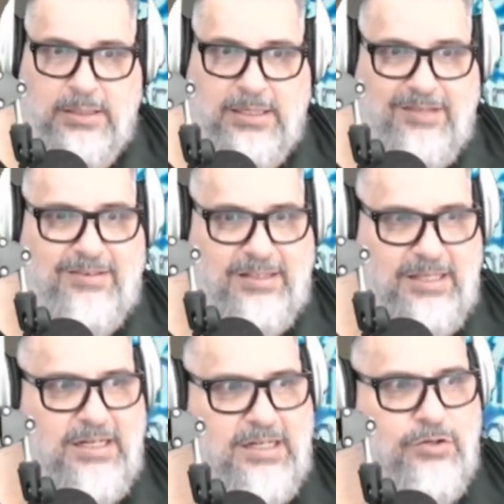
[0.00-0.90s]
E
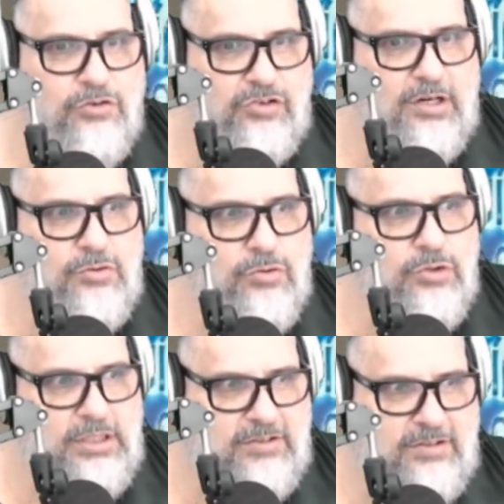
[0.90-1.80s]
aceitaria negociar com o
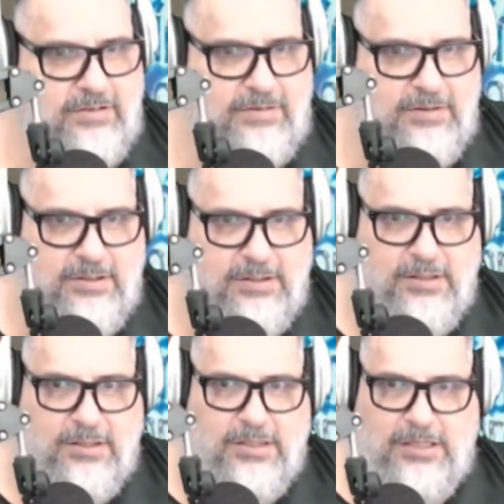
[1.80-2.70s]
Corinthians.
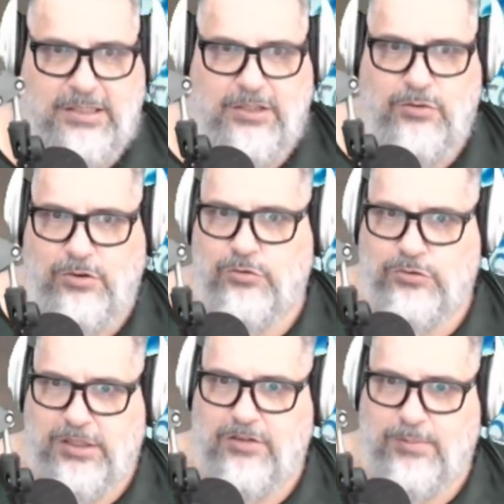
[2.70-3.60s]
Entendo eu, com
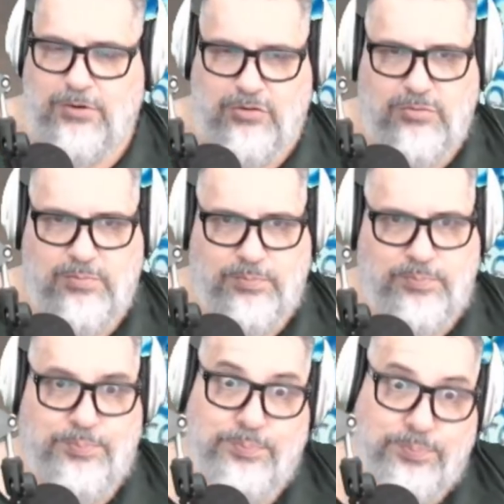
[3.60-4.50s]
3 milhões
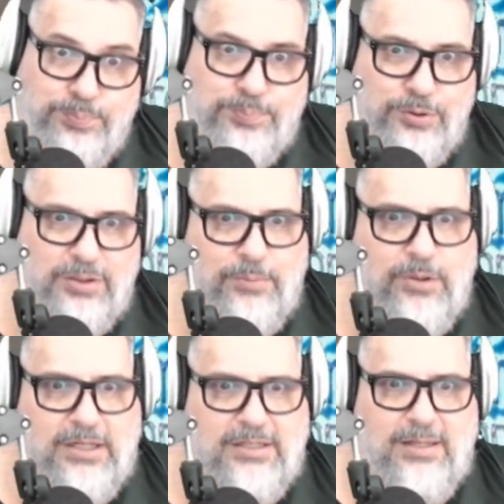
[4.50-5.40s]
por
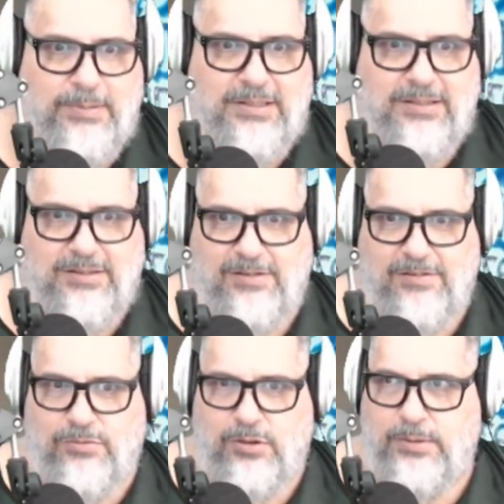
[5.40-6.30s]
temporada dá para tentar
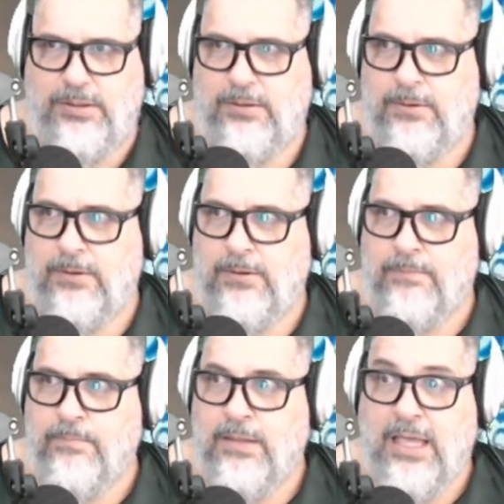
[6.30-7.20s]
trazer um homem.
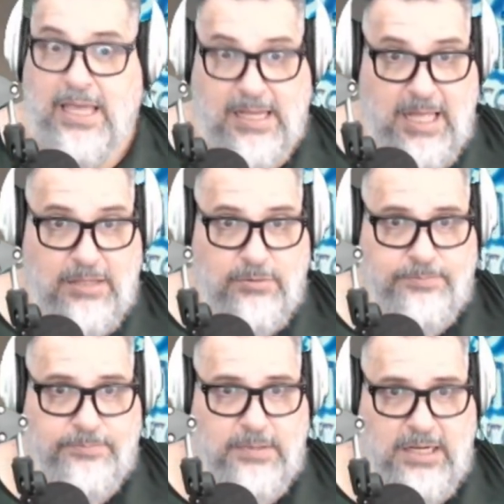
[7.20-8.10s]
É caro?
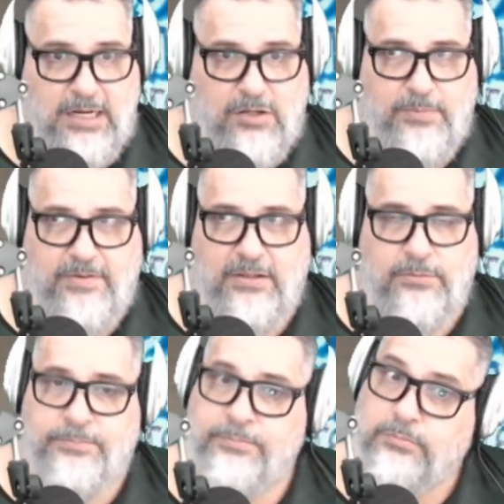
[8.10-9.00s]
Ele, a
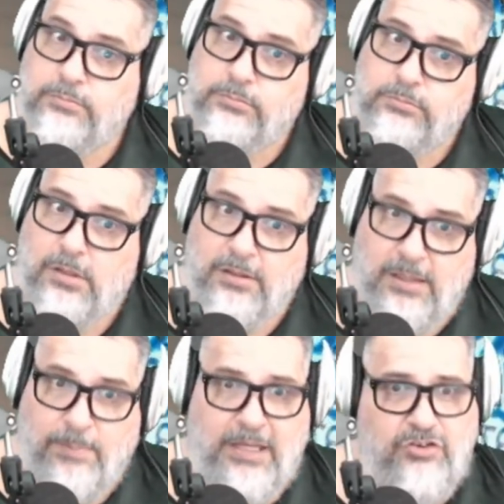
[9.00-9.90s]
comissão?
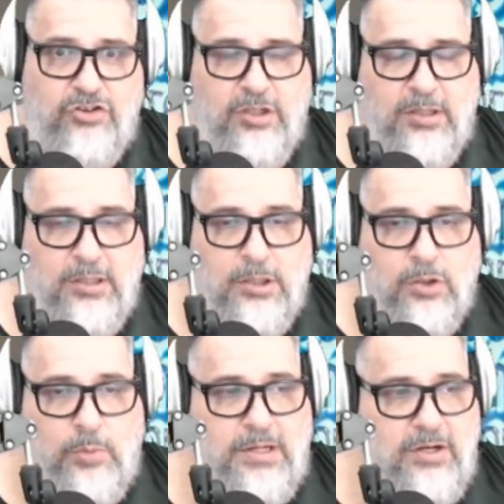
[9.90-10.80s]
Depende.
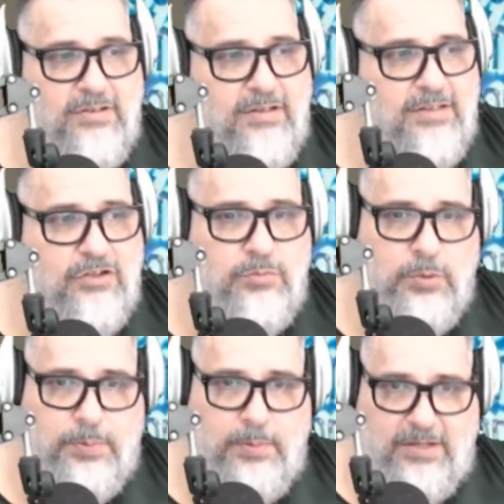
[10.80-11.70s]
1 milhão e 600
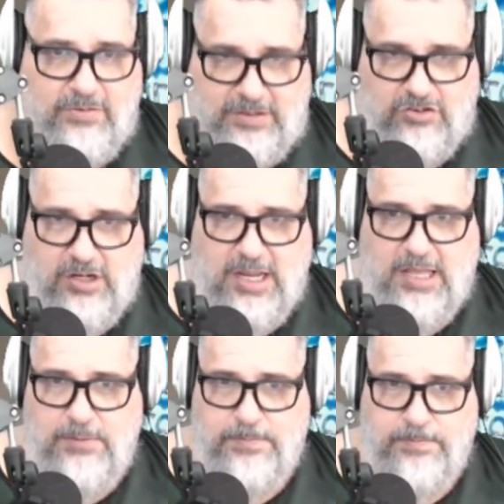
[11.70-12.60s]
mil por mês, você acha caro?